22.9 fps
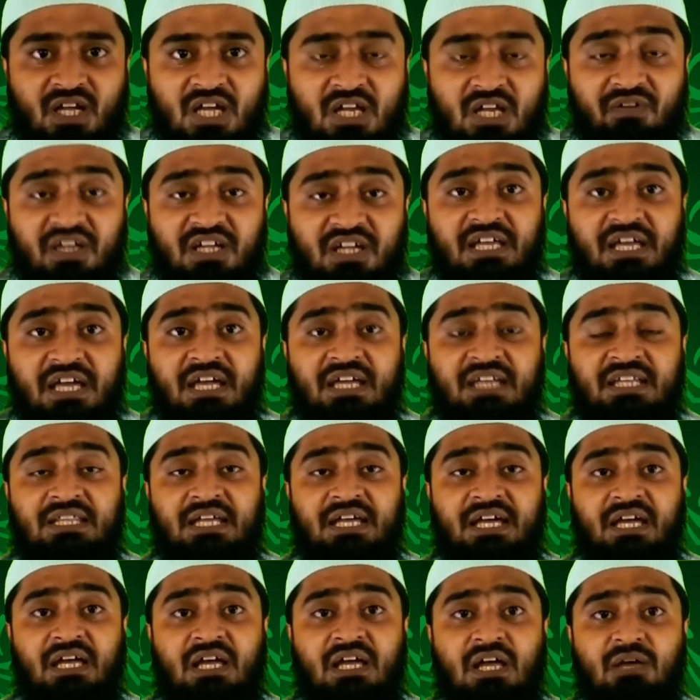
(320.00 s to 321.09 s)
எனவே இதை இந்த
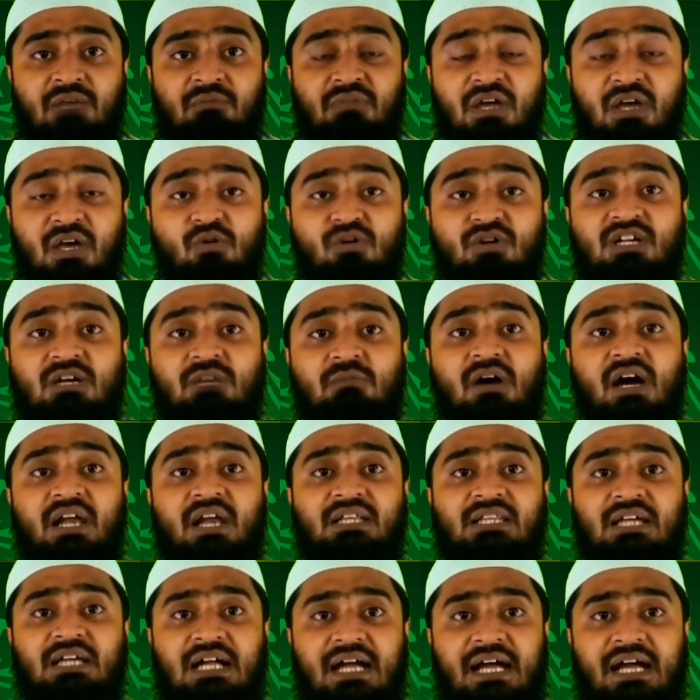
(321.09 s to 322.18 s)
மேலோட்டமான
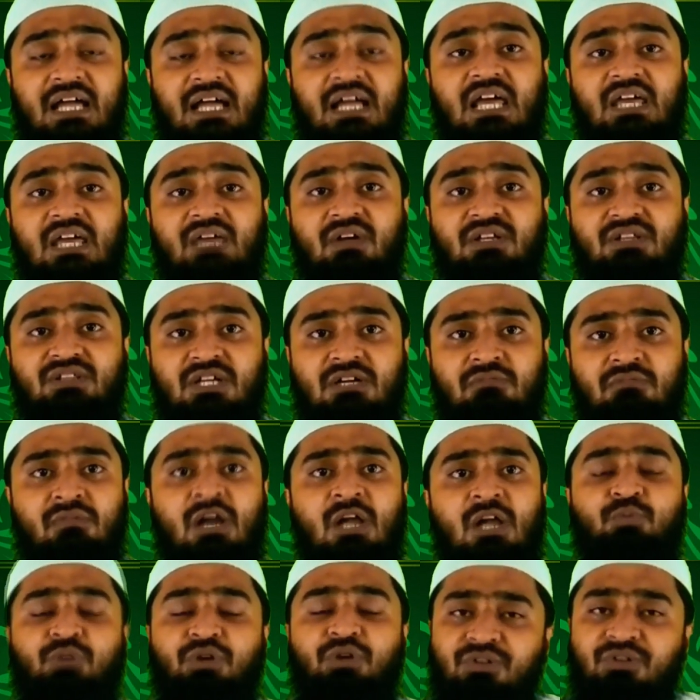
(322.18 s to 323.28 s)
இந்த கணக்கை வைத்து
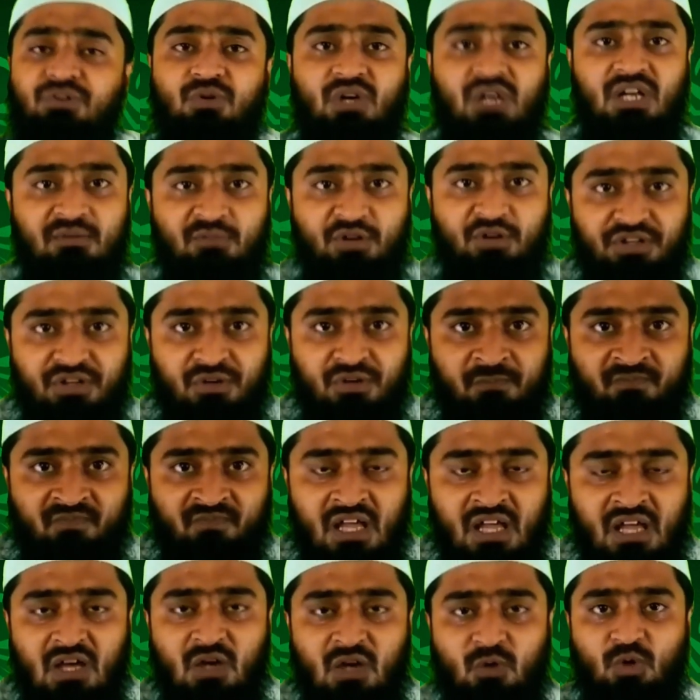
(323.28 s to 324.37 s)
நம்மால் புரிந்து கொள்ள முடியும்
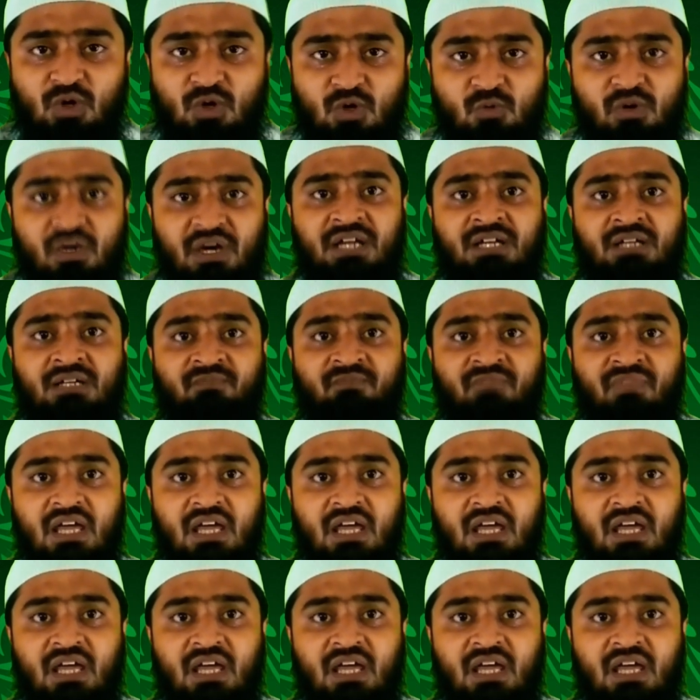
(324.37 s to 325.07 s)
ஒருவர்